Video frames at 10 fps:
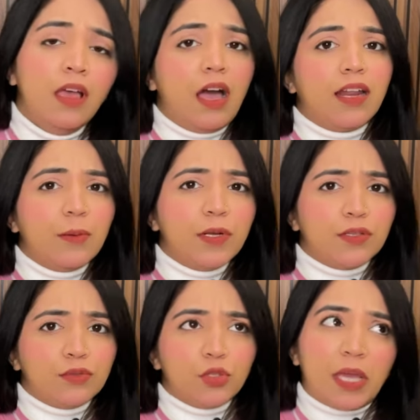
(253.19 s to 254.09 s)
अगर आप
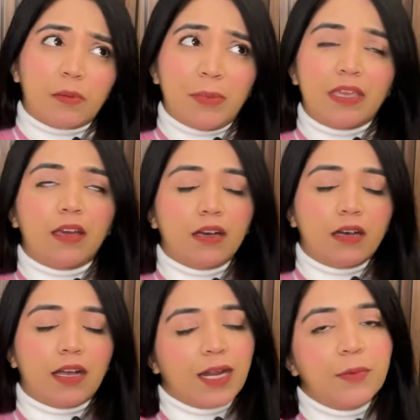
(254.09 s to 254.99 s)
करते हो तो यहाँ पे मैं
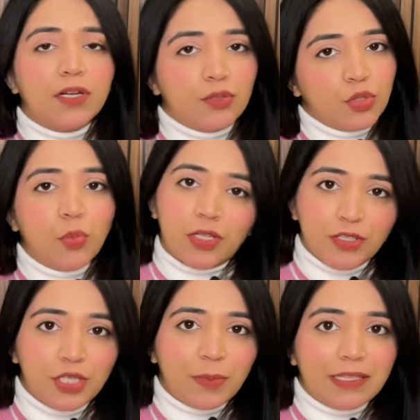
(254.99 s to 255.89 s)
अगर आप करते हो तो बहुत
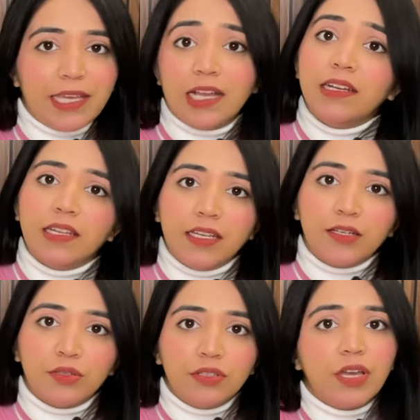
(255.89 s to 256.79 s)
अच्छी बात है अगर नहीं
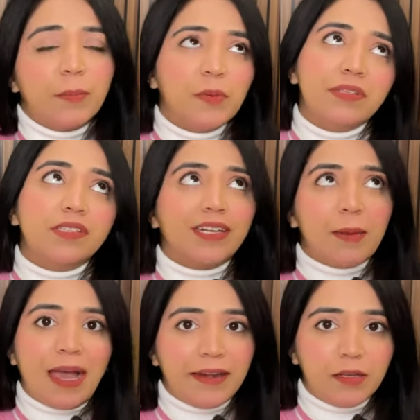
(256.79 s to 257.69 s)
करते हो तो यहाँ पे मैं
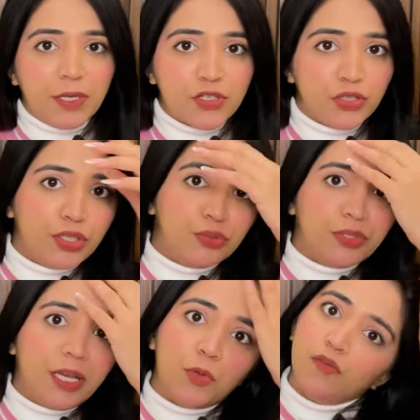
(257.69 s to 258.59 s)
इंस्टाग्राम हैंडल मैंशन कर
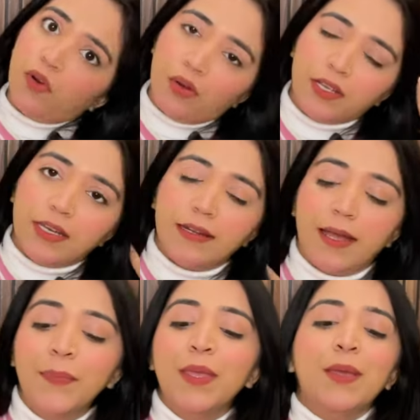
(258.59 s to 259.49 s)
दूँगी आप लोग फॉलो कर लेना